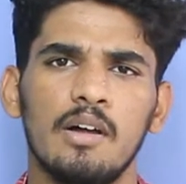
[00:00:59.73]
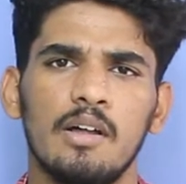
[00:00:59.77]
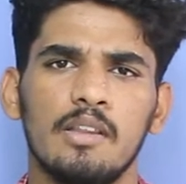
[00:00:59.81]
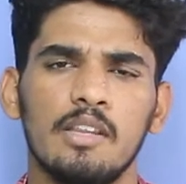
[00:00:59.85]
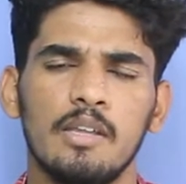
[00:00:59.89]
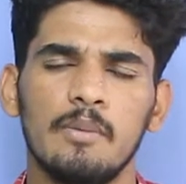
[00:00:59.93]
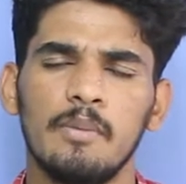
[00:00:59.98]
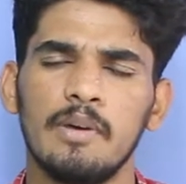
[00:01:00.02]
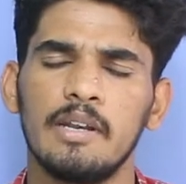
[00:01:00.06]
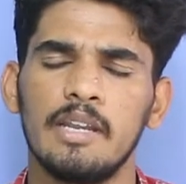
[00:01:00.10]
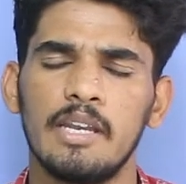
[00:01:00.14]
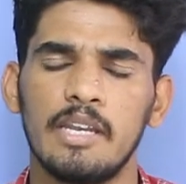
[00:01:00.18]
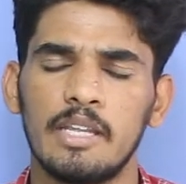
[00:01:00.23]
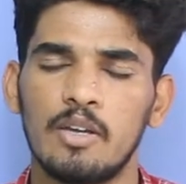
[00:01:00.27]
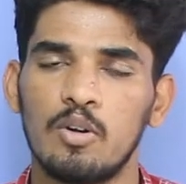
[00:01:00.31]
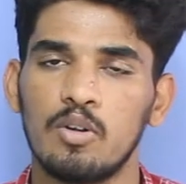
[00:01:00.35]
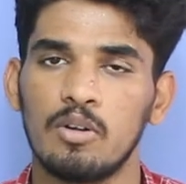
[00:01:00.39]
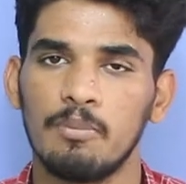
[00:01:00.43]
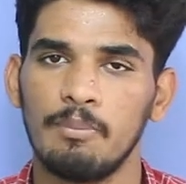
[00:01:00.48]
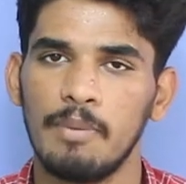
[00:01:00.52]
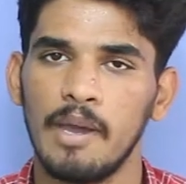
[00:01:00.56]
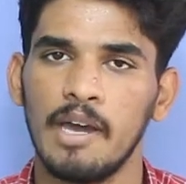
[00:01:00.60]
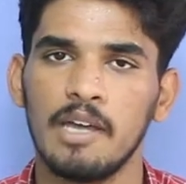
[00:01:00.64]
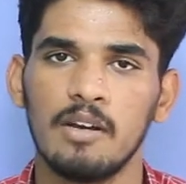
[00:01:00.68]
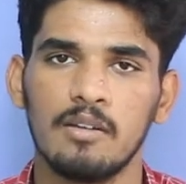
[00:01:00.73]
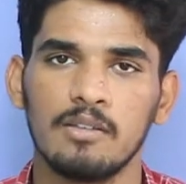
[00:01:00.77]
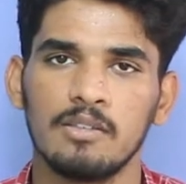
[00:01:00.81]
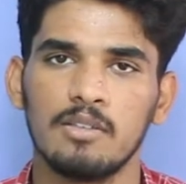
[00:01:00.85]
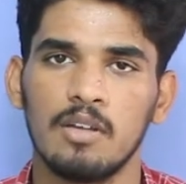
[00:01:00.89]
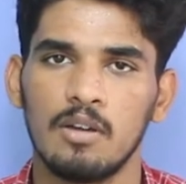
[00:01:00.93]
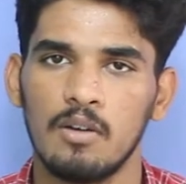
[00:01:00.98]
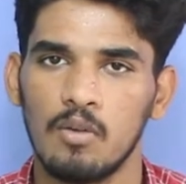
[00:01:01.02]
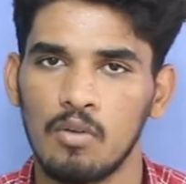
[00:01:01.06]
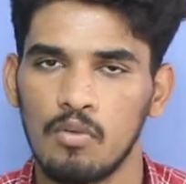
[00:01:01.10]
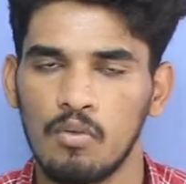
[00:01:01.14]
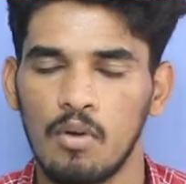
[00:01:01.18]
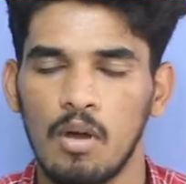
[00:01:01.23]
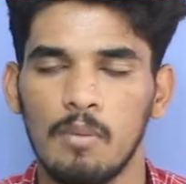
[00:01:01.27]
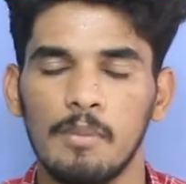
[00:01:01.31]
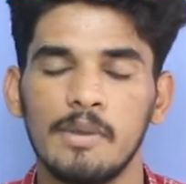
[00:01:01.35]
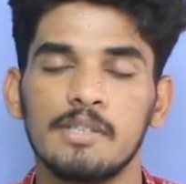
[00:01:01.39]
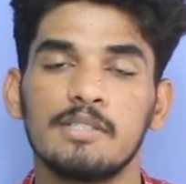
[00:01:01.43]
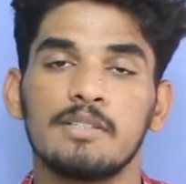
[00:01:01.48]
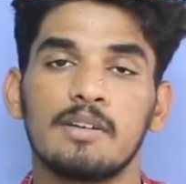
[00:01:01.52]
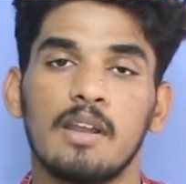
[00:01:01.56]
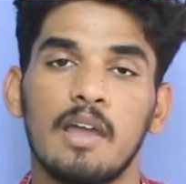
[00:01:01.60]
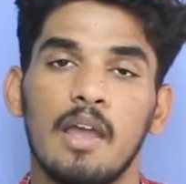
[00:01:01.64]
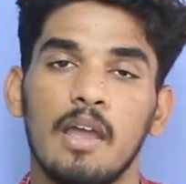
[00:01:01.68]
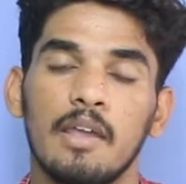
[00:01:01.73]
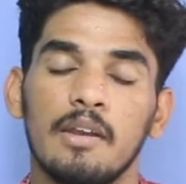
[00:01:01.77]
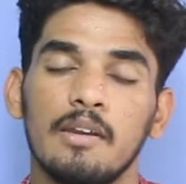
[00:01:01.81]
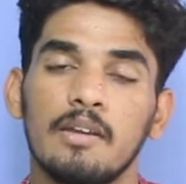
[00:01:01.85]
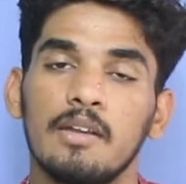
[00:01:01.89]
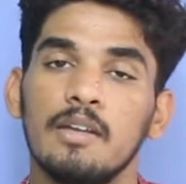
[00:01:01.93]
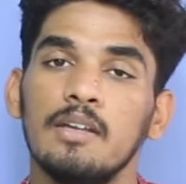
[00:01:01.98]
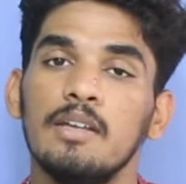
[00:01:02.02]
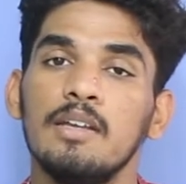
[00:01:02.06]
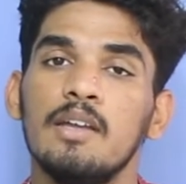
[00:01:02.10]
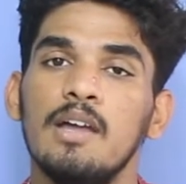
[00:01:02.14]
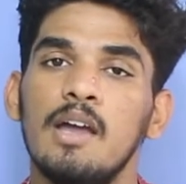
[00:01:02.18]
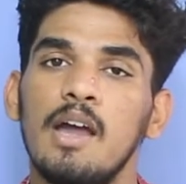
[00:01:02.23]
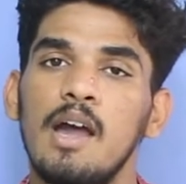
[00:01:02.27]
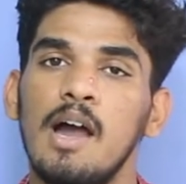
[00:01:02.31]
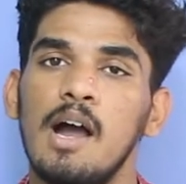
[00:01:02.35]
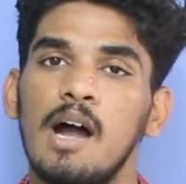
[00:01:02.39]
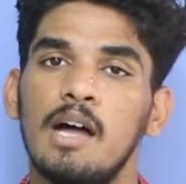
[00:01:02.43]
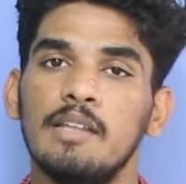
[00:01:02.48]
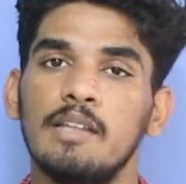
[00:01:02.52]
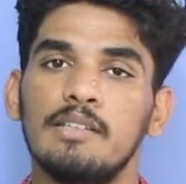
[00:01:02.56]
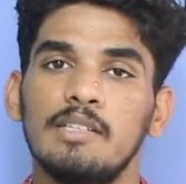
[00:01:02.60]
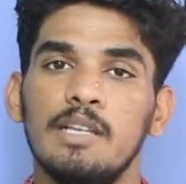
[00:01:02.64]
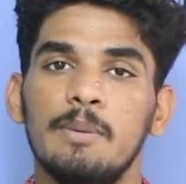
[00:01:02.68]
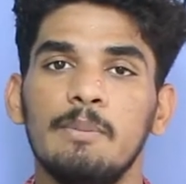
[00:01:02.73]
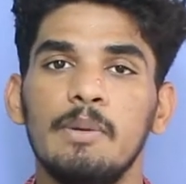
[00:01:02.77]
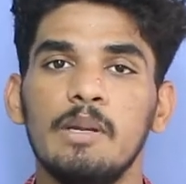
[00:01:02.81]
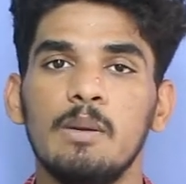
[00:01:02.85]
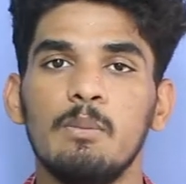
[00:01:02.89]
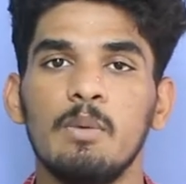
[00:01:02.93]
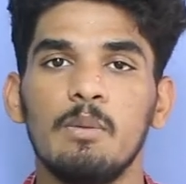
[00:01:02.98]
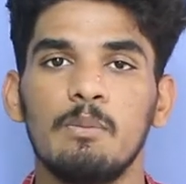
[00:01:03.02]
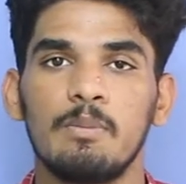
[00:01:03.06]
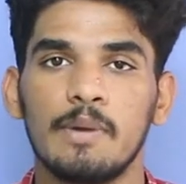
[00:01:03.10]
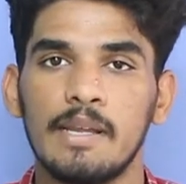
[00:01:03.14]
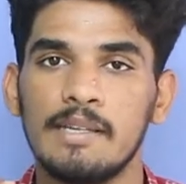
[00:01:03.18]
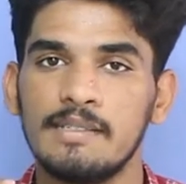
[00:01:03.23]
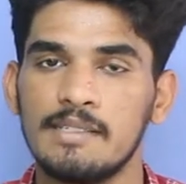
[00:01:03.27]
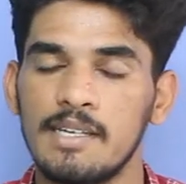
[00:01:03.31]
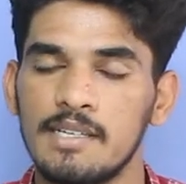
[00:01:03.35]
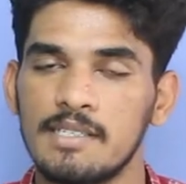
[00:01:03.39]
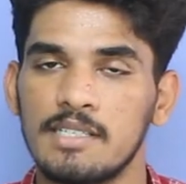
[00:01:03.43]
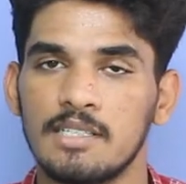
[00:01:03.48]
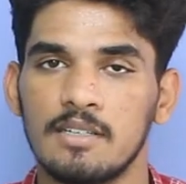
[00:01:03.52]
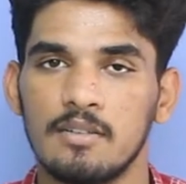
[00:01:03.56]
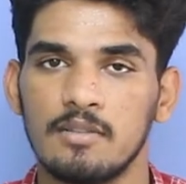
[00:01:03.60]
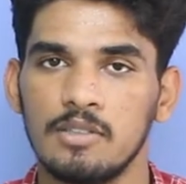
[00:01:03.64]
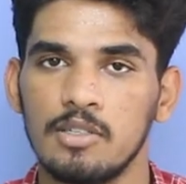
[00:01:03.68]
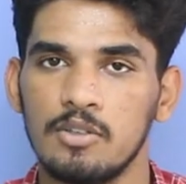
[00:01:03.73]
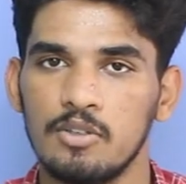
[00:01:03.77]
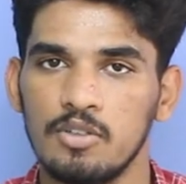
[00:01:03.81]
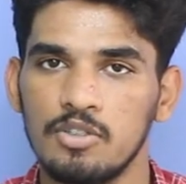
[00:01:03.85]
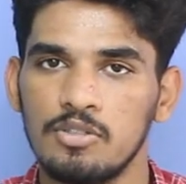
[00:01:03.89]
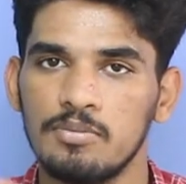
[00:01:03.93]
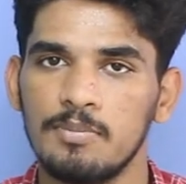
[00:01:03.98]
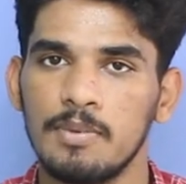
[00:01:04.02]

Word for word: அதே மாதிரி இன்றைக்கி ஒரு பேர் வந்து ஒரு ஃபார்மேஷன் ஆகிருக்கு அதில் எப்படி நம்ம ப்ரைஸ் ஆக்ஷனை வந்து யூஸ்